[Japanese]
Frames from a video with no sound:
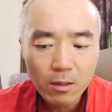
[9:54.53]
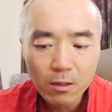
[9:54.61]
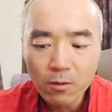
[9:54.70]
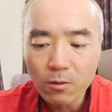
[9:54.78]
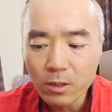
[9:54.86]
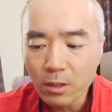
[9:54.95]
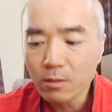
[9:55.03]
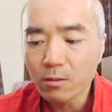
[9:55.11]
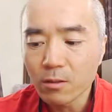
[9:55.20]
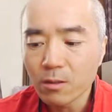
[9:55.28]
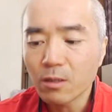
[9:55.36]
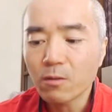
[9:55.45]
2個
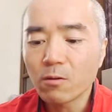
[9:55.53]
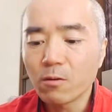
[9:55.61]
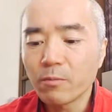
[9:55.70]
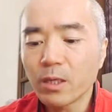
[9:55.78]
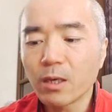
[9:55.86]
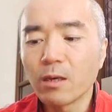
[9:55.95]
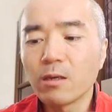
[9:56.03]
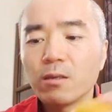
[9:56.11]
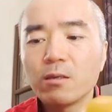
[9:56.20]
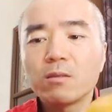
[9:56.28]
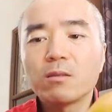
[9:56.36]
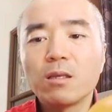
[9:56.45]
弱あとみかんで
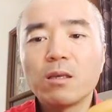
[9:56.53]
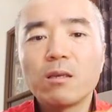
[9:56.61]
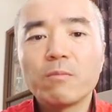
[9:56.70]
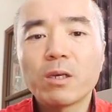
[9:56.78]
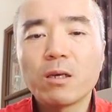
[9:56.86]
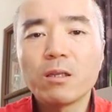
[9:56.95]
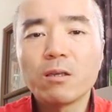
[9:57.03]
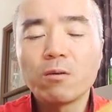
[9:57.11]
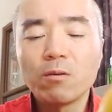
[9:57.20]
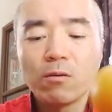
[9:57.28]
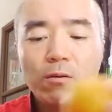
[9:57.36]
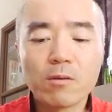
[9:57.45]
すねみかん2
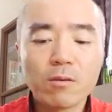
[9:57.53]
個